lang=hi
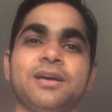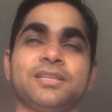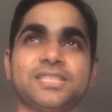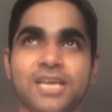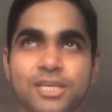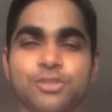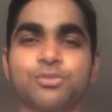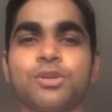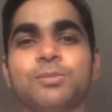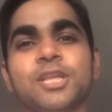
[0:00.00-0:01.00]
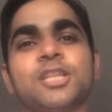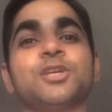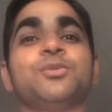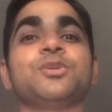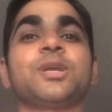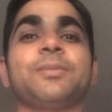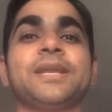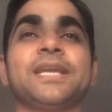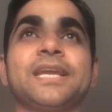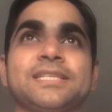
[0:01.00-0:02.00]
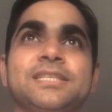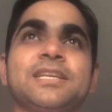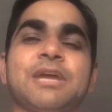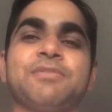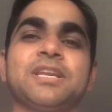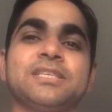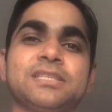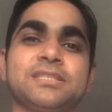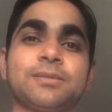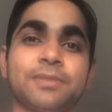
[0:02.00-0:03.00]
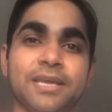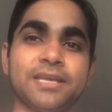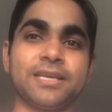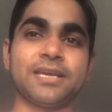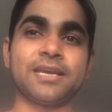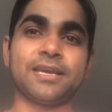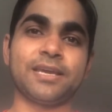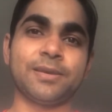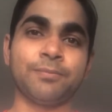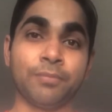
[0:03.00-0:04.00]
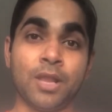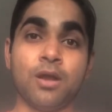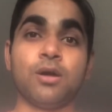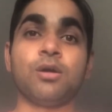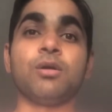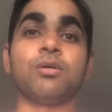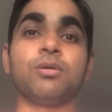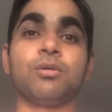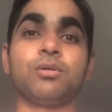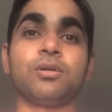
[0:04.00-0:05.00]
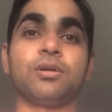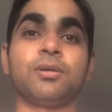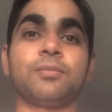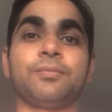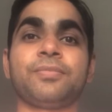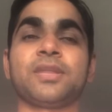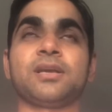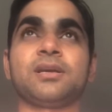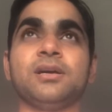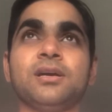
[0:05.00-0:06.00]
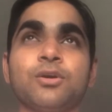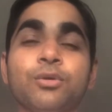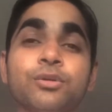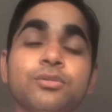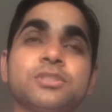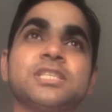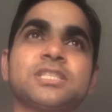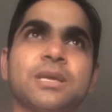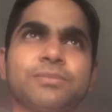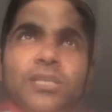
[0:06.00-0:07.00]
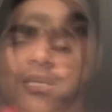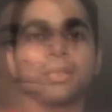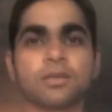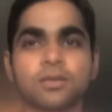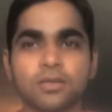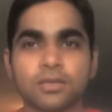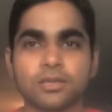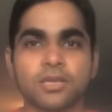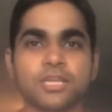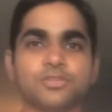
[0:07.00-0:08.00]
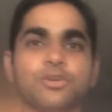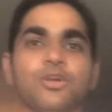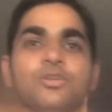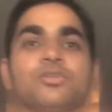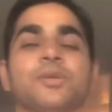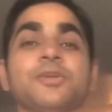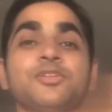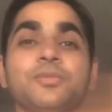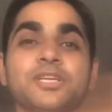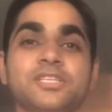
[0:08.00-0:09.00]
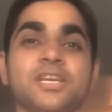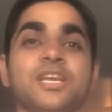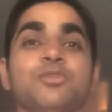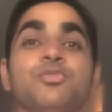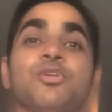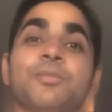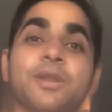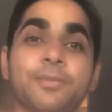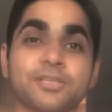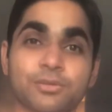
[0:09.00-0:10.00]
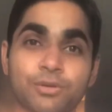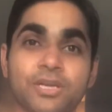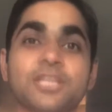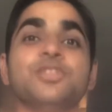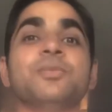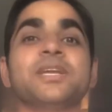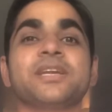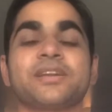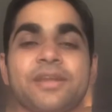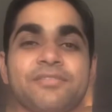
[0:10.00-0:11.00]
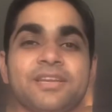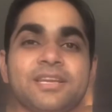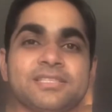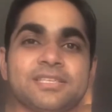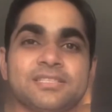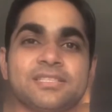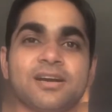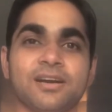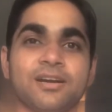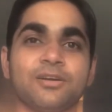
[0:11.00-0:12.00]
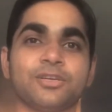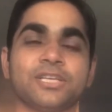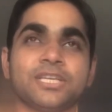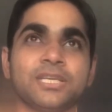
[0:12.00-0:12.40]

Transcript: सारी स्टोरी बता रहा हूँ कि मैंने कैसे ड्राइविंग लाइसेंस अप्लाई किया है और कौन कौन से स्टेप्स हैं ऐसे ऑल नो कि मैं दुबई से आया हूँ और मेरे पास ऑलरेडी दुबई का ड्राइविंग लाइसेंस था ऑलरेडी